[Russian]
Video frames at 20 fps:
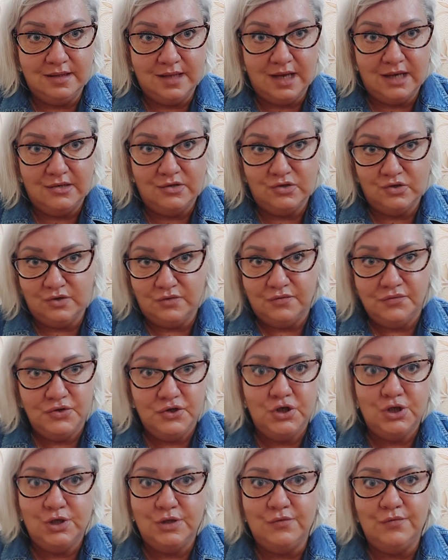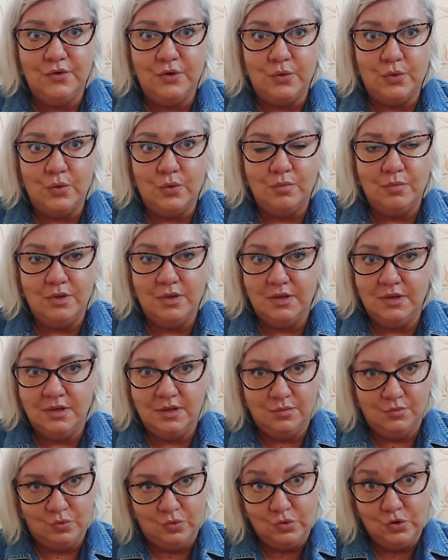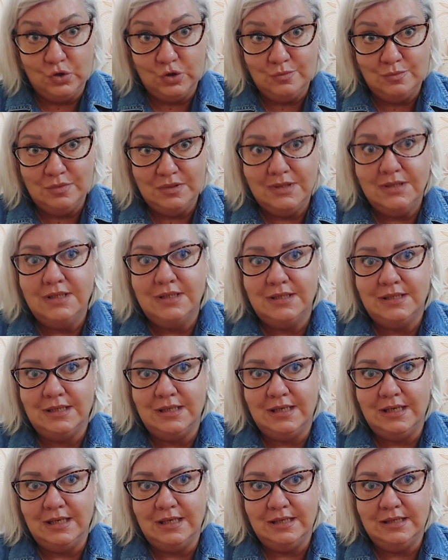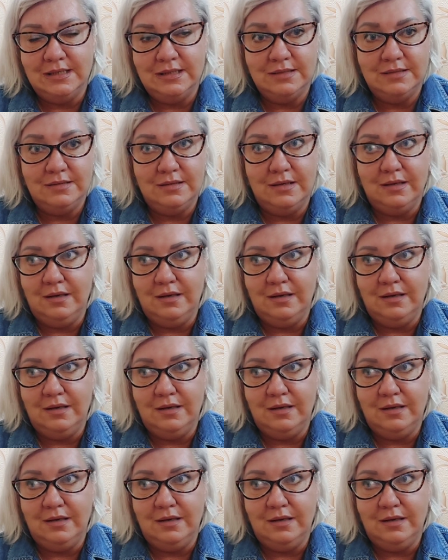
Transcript: даже в четвером не можем съесть.